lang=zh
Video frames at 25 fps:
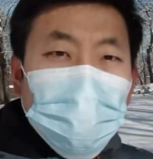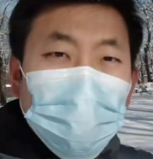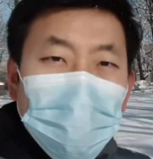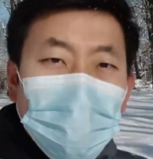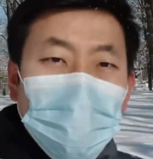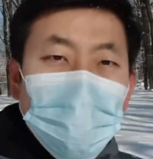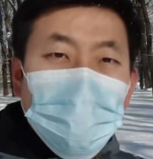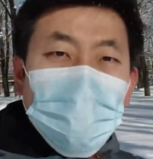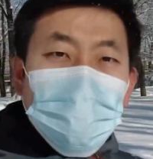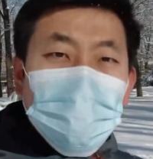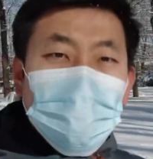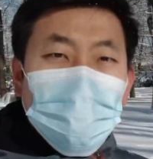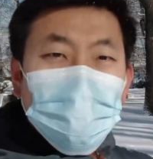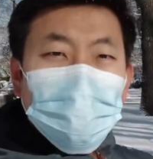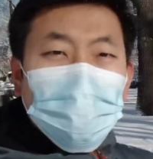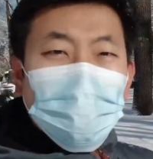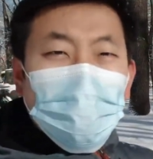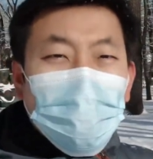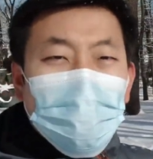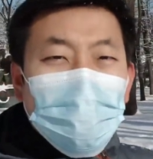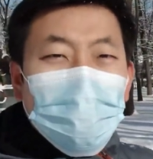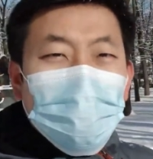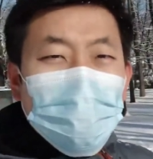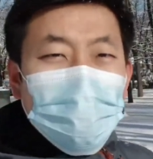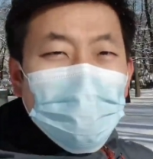呃，这么
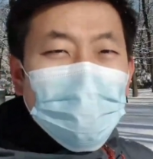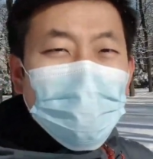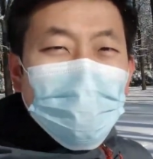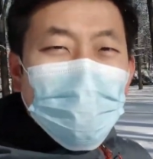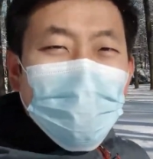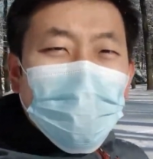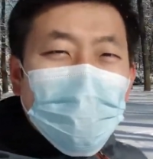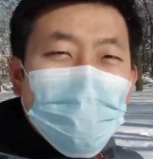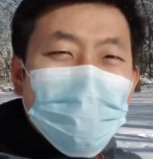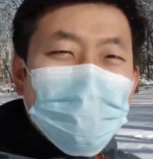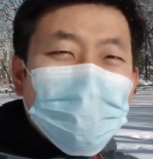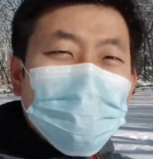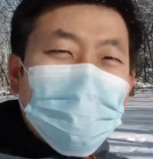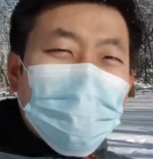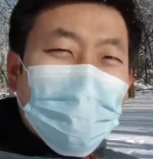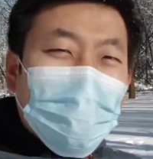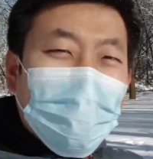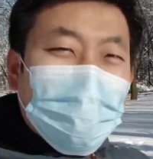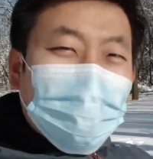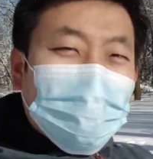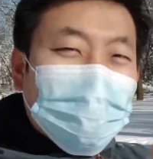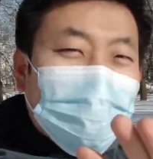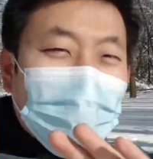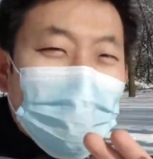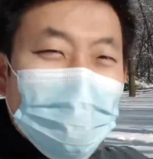好的景色，我们不
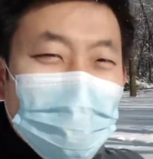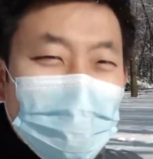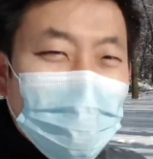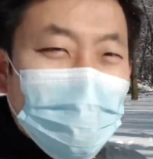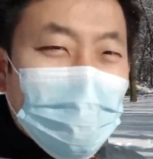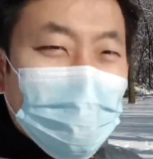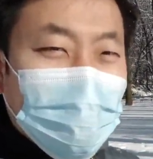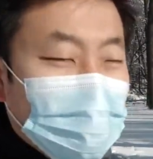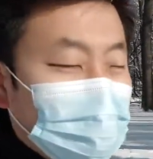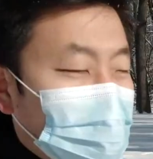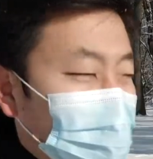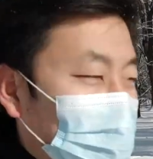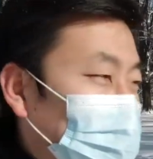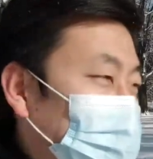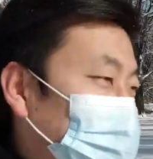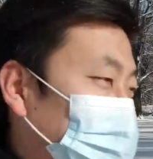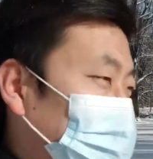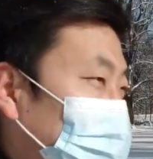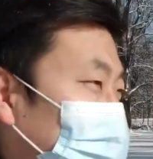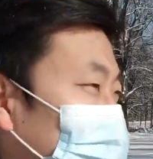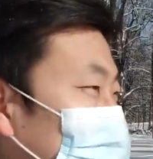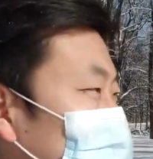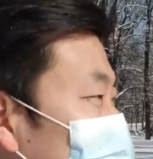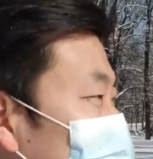谈房子了，不谈房